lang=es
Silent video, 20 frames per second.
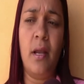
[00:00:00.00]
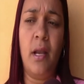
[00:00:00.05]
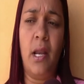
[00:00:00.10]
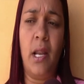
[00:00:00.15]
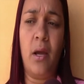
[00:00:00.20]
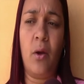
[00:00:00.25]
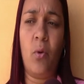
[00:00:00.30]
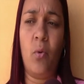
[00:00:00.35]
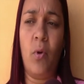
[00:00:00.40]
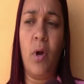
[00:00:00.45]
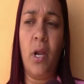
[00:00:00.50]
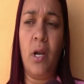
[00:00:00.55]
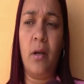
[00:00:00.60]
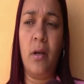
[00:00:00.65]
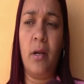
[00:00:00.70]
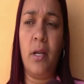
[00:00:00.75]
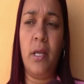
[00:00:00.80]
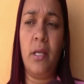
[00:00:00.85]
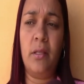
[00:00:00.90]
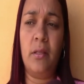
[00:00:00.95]
la
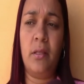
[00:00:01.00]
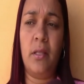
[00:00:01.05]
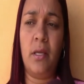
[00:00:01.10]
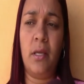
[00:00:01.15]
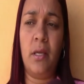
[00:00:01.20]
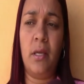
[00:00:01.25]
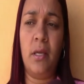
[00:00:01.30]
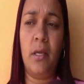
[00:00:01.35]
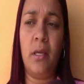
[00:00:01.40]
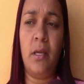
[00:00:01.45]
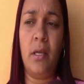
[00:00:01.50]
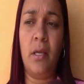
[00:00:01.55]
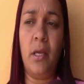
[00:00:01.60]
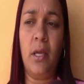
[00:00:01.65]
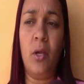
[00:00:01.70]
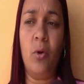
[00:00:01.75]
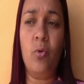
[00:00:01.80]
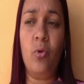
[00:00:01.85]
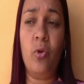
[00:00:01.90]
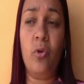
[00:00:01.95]
cual este,
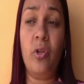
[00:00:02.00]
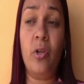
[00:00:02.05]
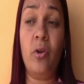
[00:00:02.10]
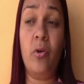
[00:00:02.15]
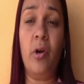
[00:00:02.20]
es uno de